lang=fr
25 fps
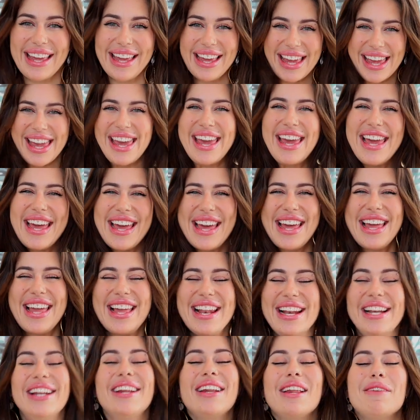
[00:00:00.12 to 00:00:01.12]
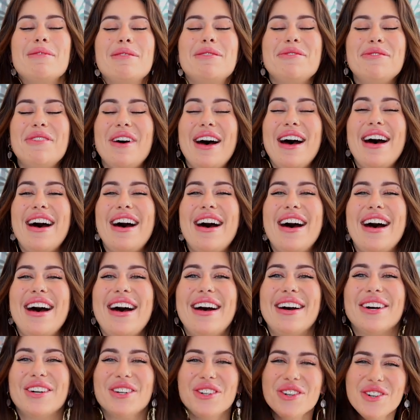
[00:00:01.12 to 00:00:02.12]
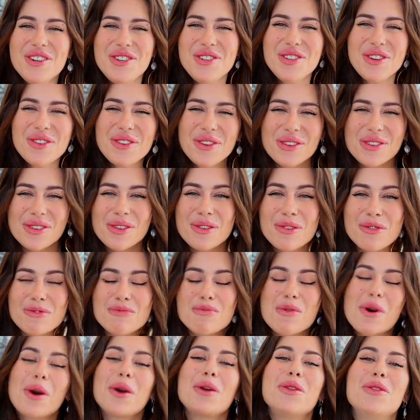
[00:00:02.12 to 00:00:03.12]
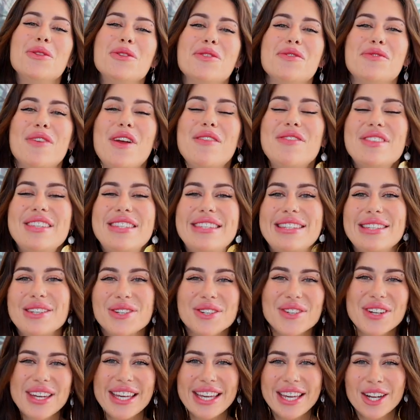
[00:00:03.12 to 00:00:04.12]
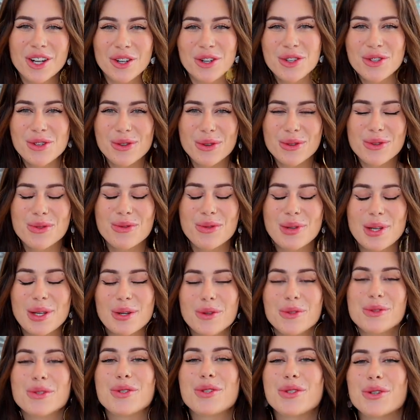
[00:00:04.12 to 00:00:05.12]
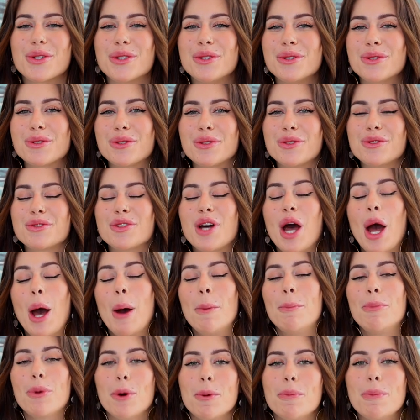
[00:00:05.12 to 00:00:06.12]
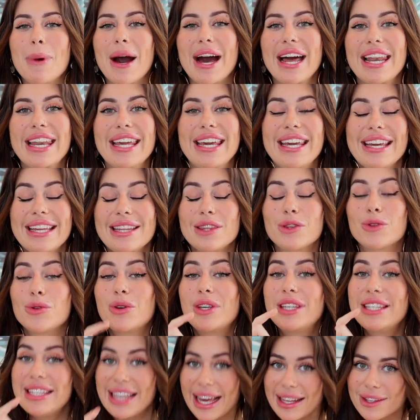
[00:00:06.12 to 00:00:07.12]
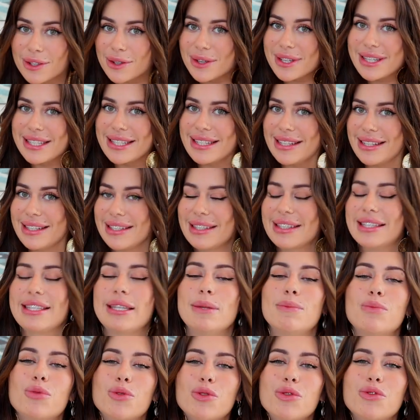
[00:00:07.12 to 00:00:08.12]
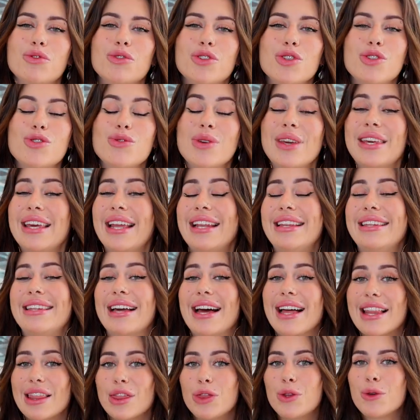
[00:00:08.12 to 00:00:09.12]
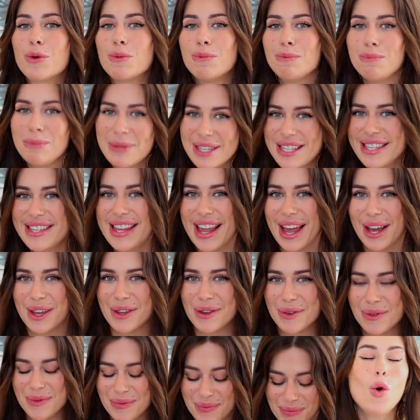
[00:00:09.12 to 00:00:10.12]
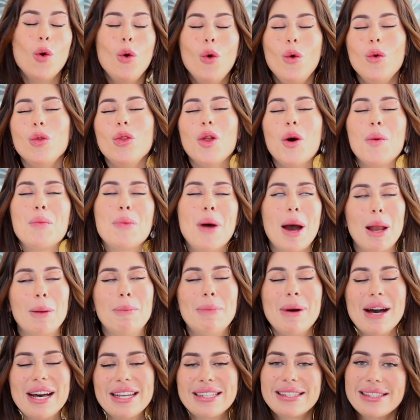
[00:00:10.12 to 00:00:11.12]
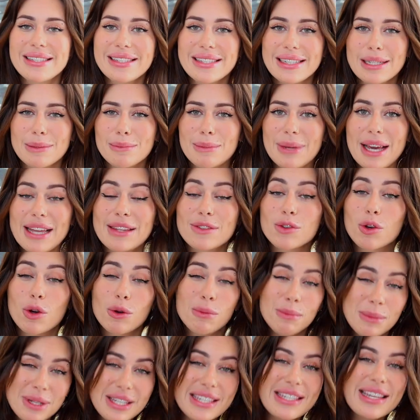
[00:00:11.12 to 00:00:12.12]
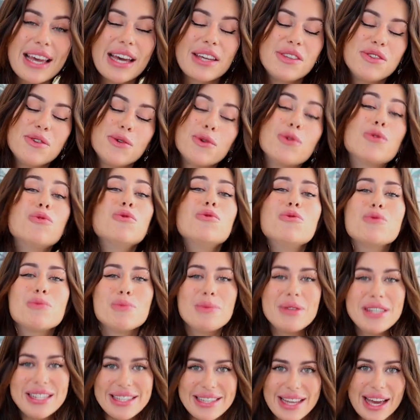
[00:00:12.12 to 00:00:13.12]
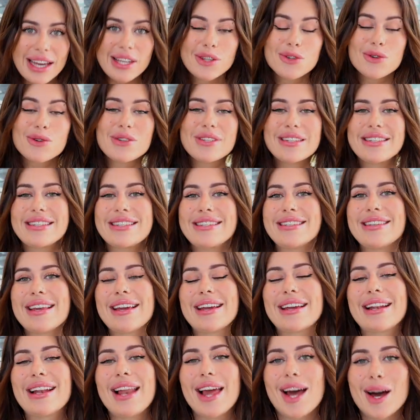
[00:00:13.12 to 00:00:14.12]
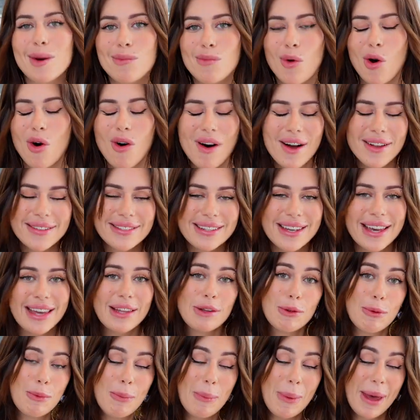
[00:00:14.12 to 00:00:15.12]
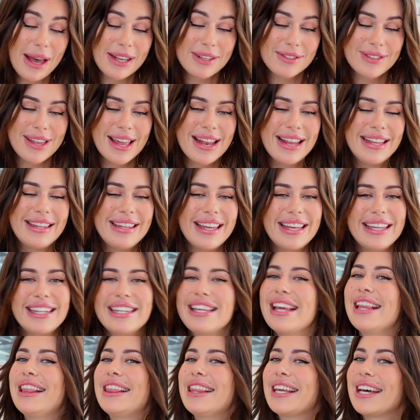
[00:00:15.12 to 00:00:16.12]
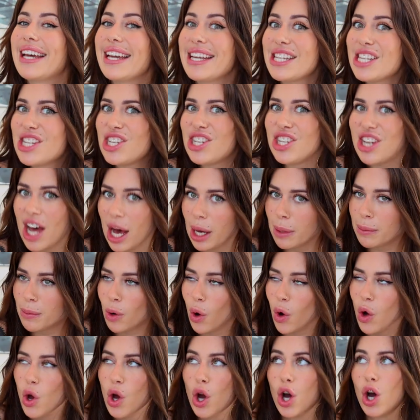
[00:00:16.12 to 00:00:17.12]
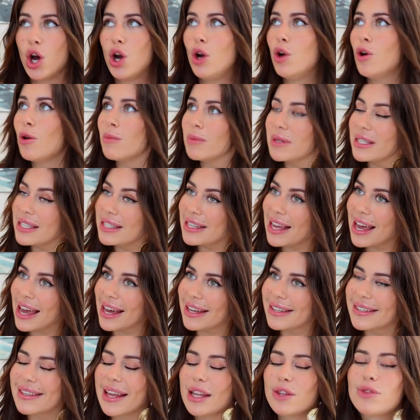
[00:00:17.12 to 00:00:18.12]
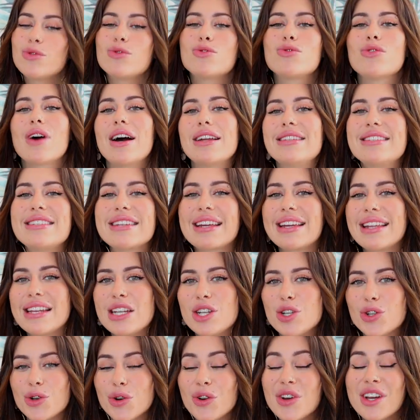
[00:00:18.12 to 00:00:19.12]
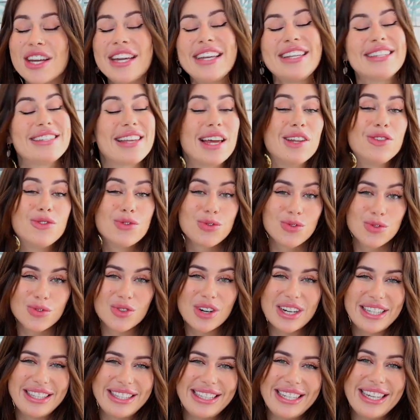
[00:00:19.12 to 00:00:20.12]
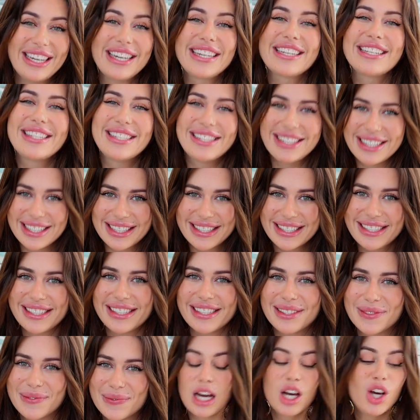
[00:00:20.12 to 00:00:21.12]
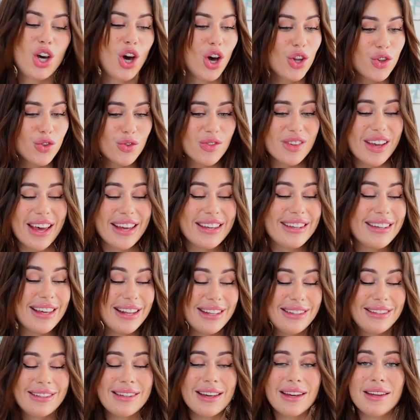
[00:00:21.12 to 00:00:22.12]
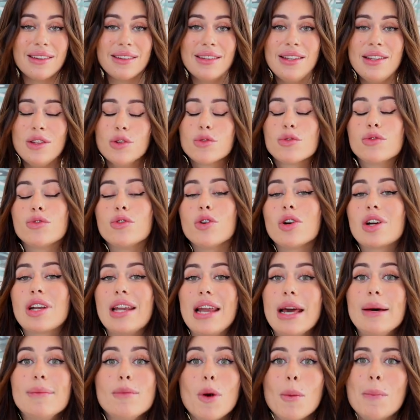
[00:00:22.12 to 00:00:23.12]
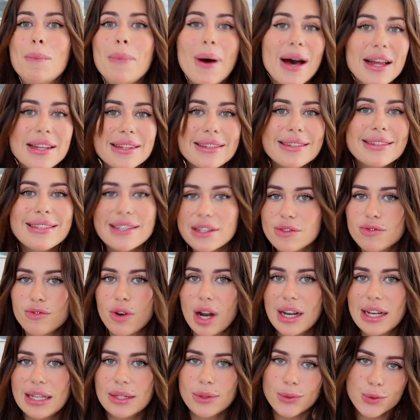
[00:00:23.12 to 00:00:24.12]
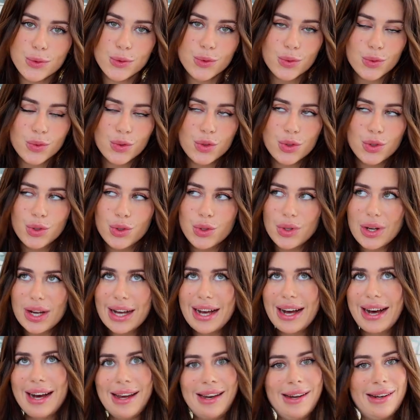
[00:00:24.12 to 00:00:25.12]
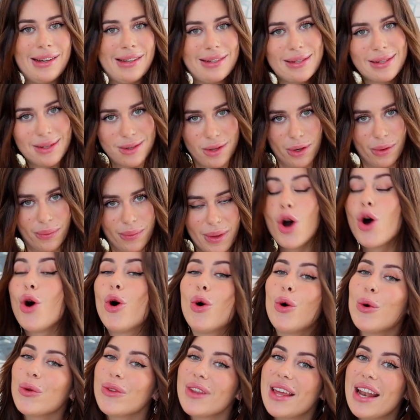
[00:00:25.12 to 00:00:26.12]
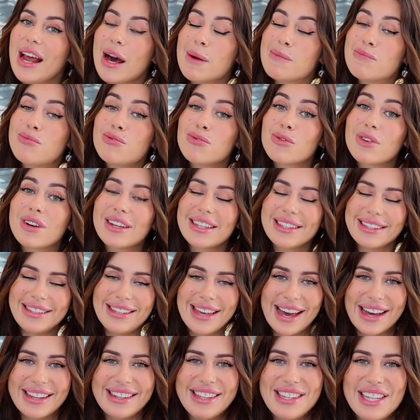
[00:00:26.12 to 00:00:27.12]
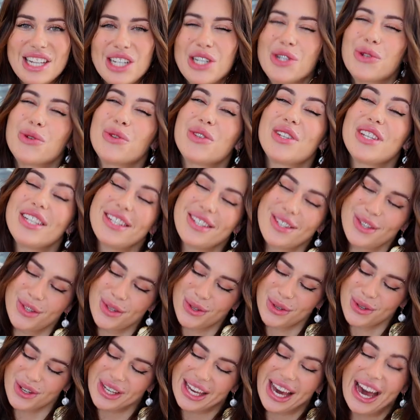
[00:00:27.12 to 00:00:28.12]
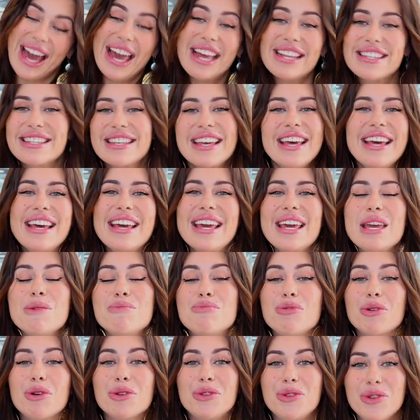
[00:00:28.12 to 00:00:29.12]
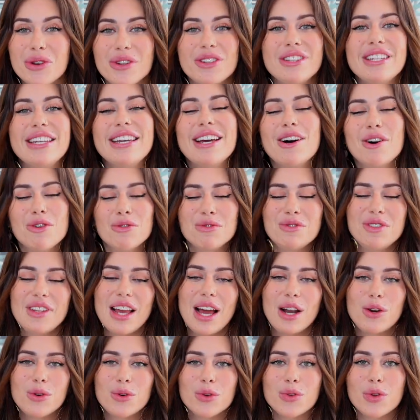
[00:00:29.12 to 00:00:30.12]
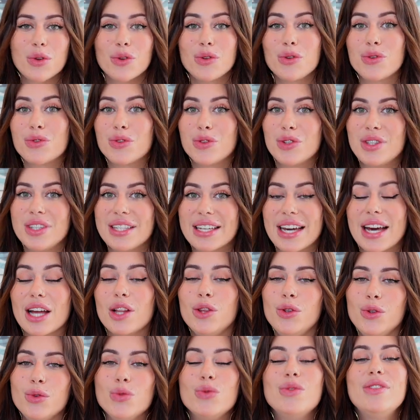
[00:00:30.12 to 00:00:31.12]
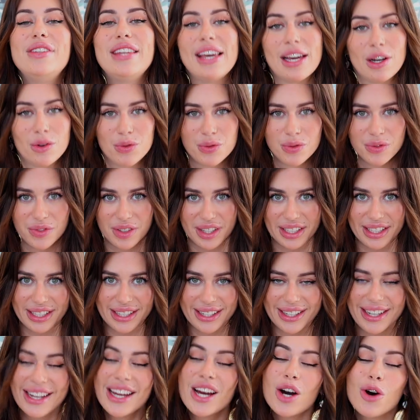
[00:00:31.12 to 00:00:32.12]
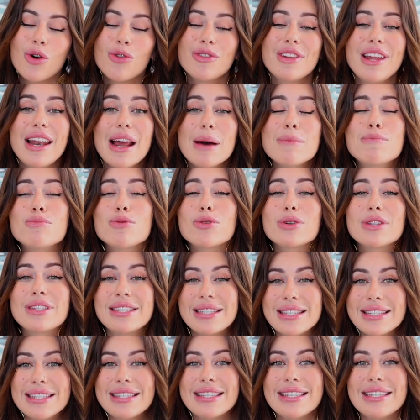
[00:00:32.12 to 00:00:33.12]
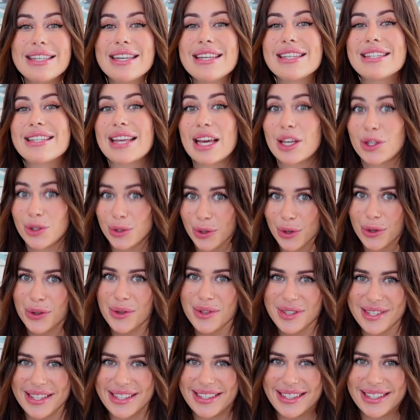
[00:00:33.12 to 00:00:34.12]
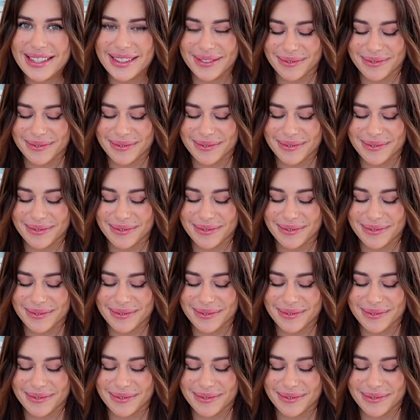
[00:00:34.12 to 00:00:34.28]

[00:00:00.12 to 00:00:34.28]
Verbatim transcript: Et la Lamifa Aujourd'hui on se retrouve pour une nouvelle vidéo et aujourd'hui on se retrouve pour parler de 4 signes qui prouvent que tu es quelqu'un de mystérieux. On n'en parle pas assez mais être mystérieux ou mystérieuse c'est clairement un trait de personnalité qui est très charmant. Le mystère ça a toujours attiré les gens, ça a toujours été sexy. Quand on drague quelqu'un, il ne faut clairement pas dévoiler tout son jeu à l'instant. On est là pour garder des choses secrètes et pour donner envie à l'autre de venir nous découvrir. On est là pour titiller sa curiosité.